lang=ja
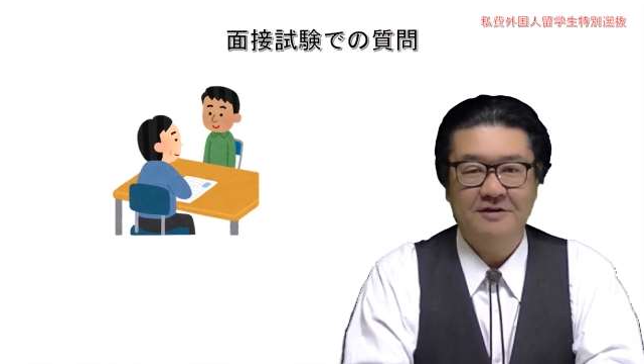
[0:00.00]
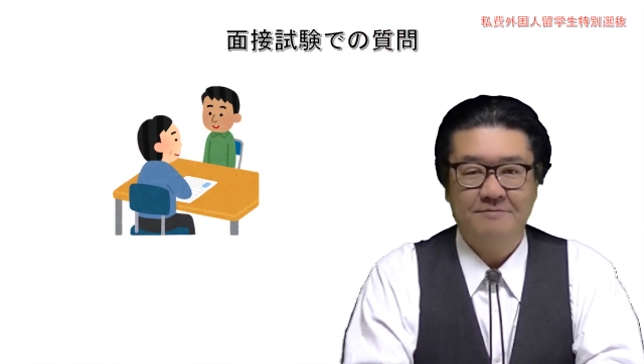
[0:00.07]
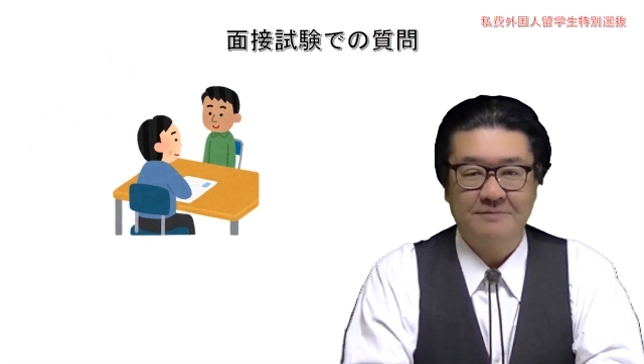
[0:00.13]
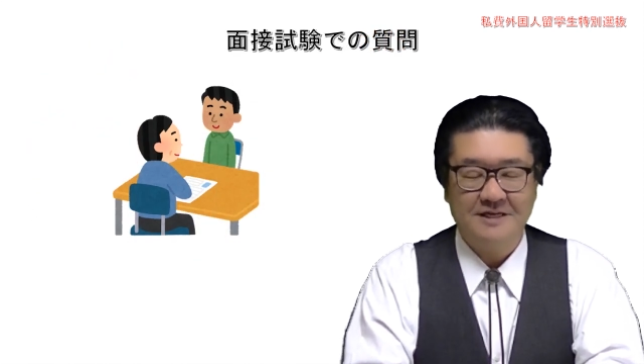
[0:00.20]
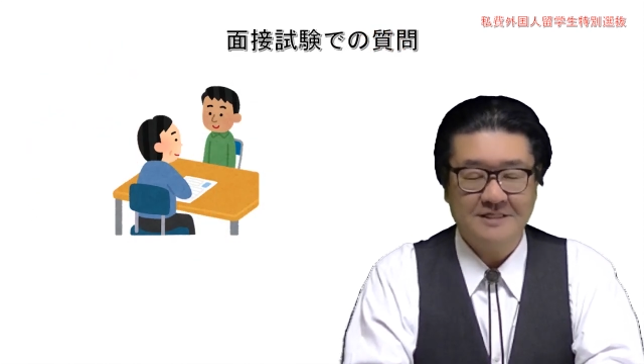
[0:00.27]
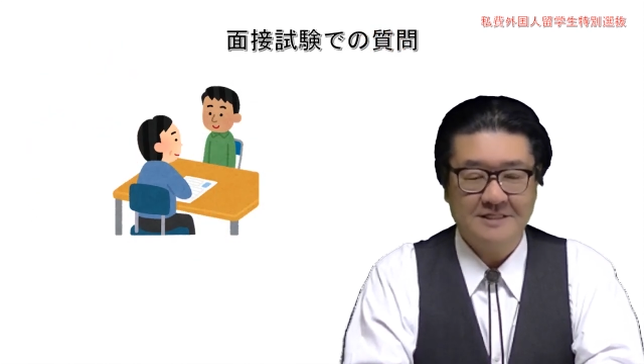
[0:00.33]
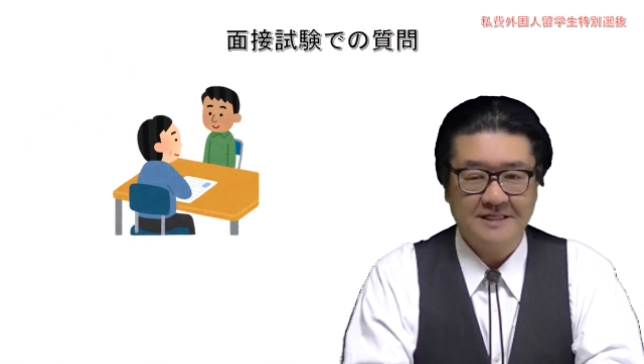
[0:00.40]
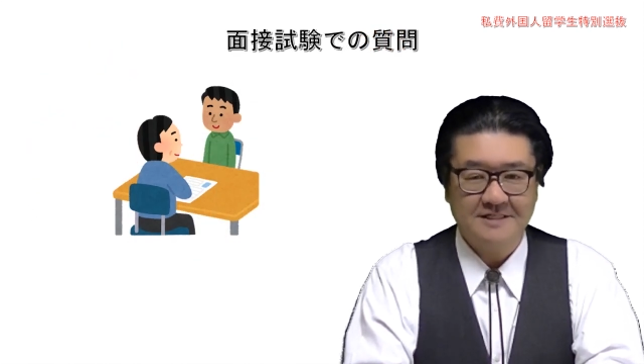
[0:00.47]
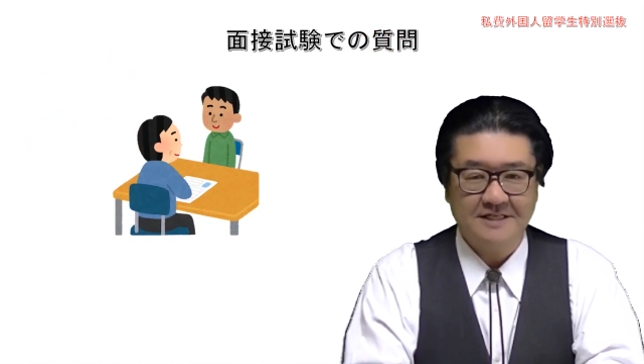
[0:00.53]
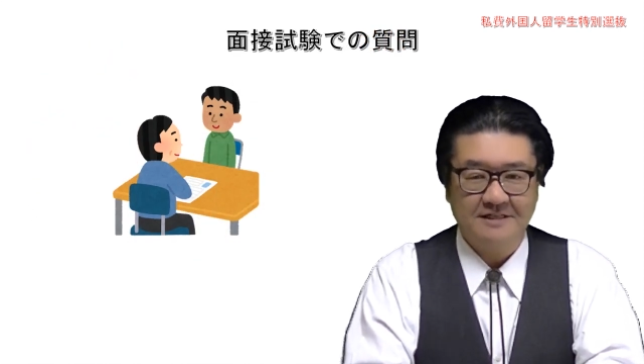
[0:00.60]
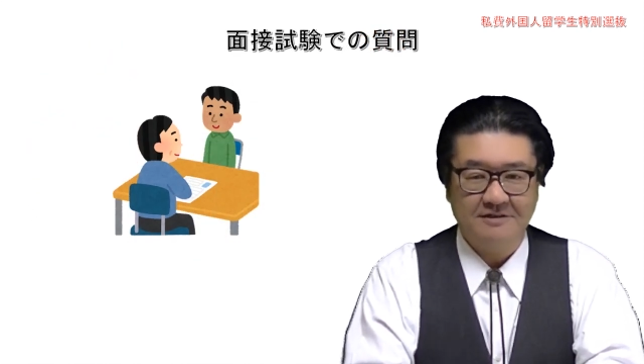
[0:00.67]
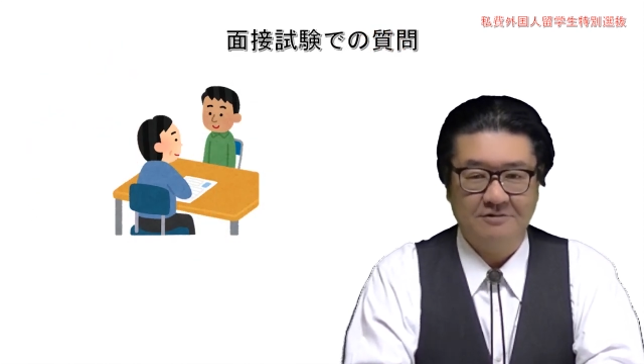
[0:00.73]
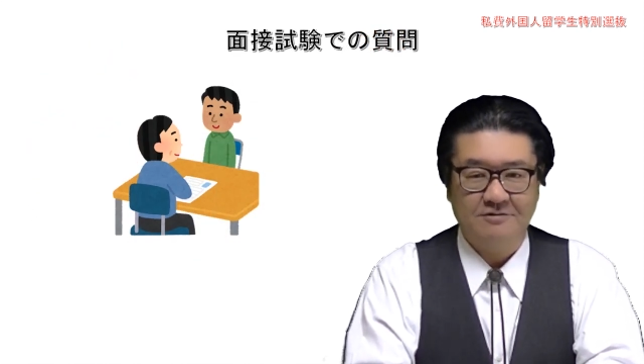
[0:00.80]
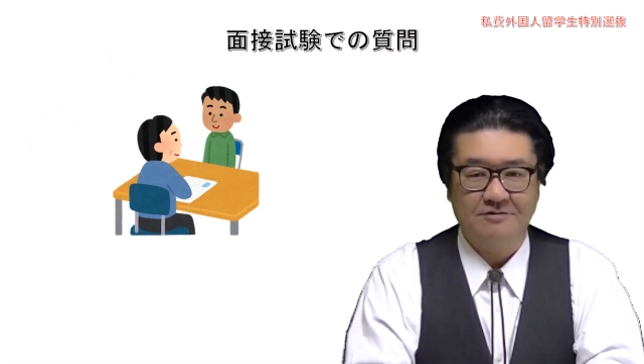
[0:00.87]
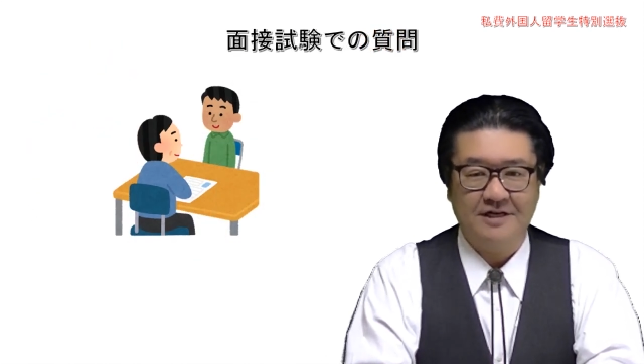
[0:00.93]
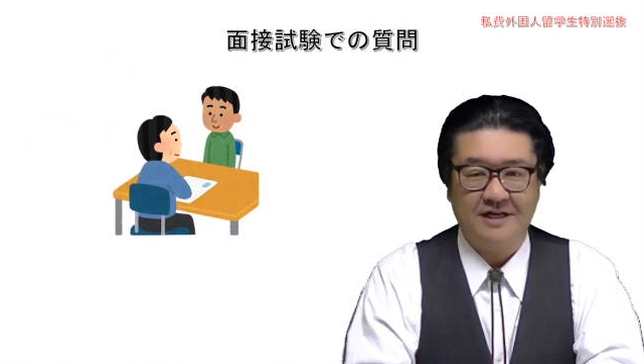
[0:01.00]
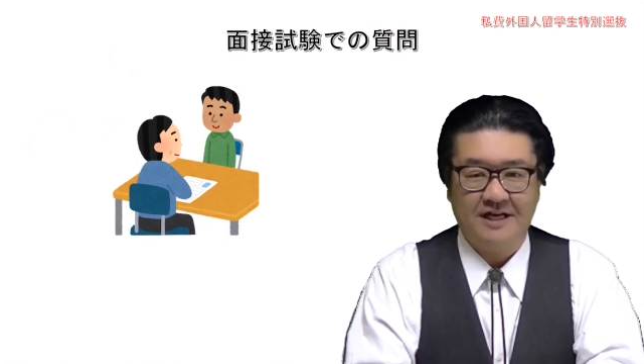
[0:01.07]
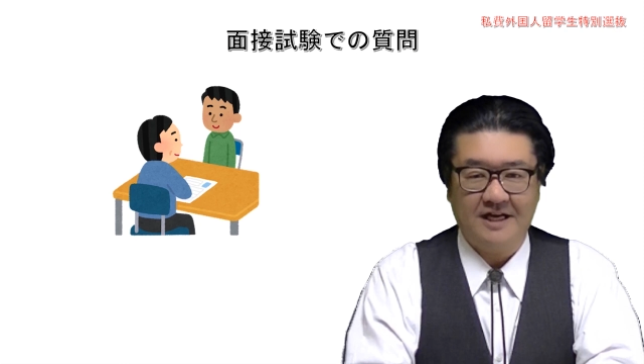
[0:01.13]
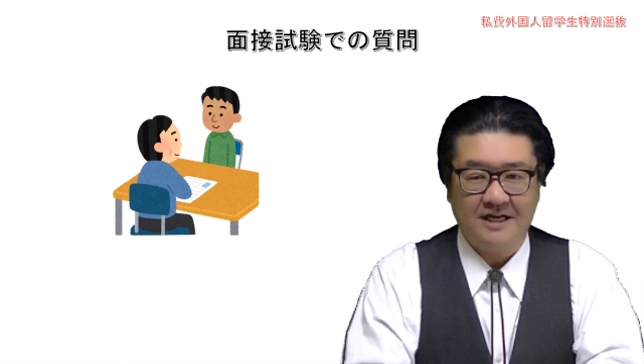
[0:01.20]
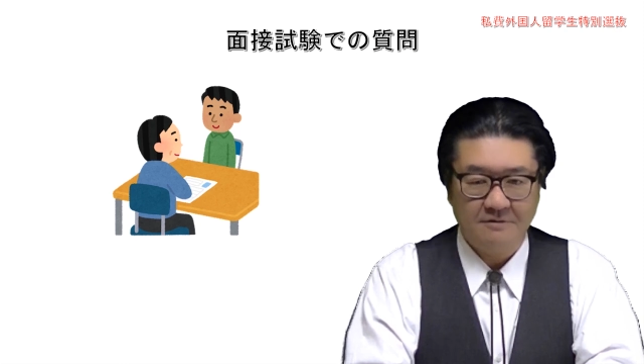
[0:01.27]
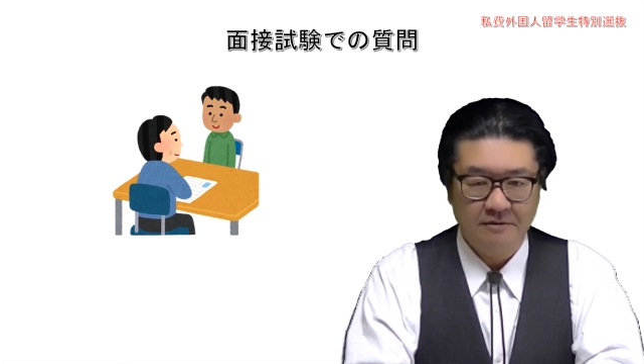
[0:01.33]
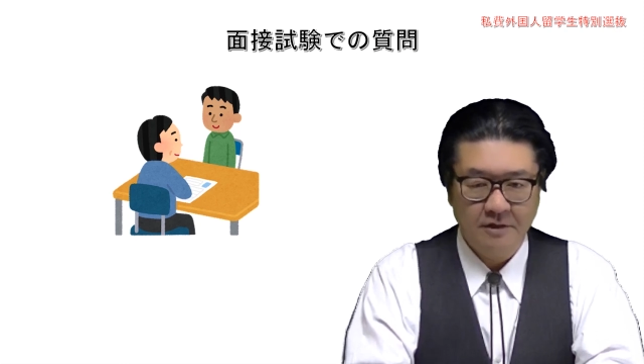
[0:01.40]
面接官の方か
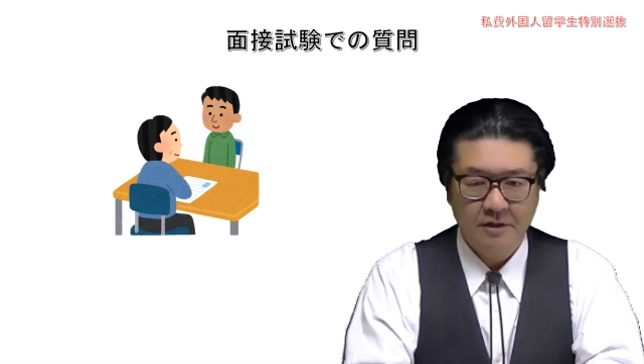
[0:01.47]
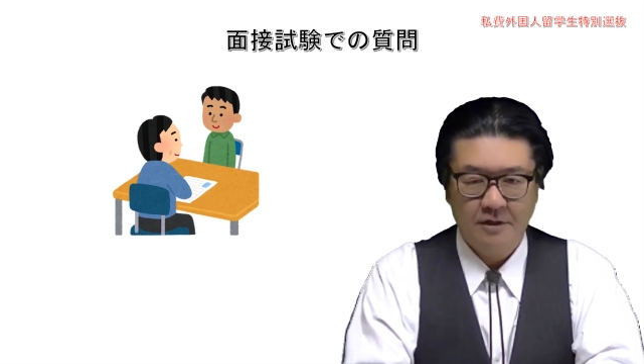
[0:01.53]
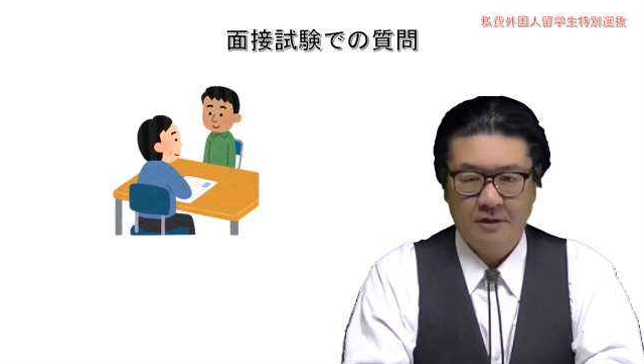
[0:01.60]
ら